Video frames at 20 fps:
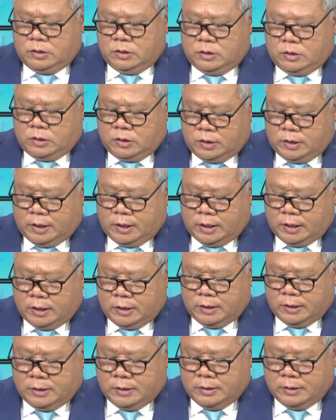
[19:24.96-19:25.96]
Ok.
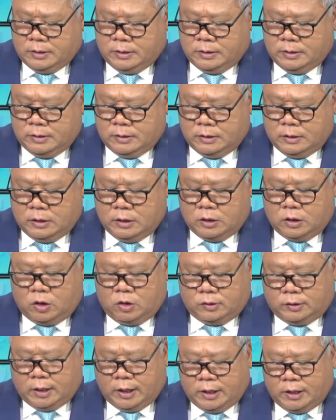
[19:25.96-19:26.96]

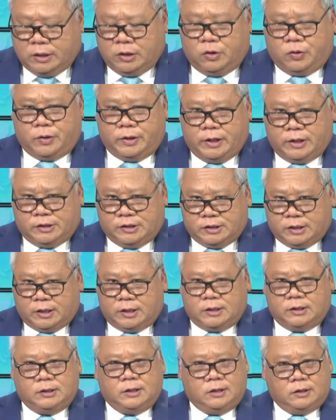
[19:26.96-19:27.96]
Có thay đổi địa
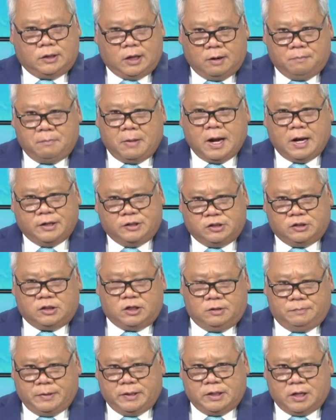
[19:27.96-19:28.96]
chỉ từ tháng ba cho
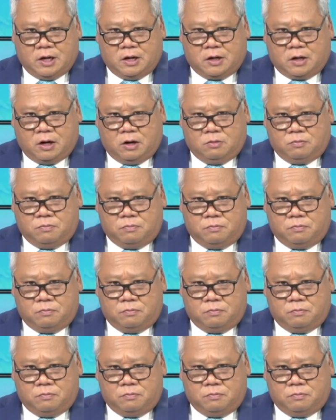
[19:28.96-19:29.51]
tới bây giờ không?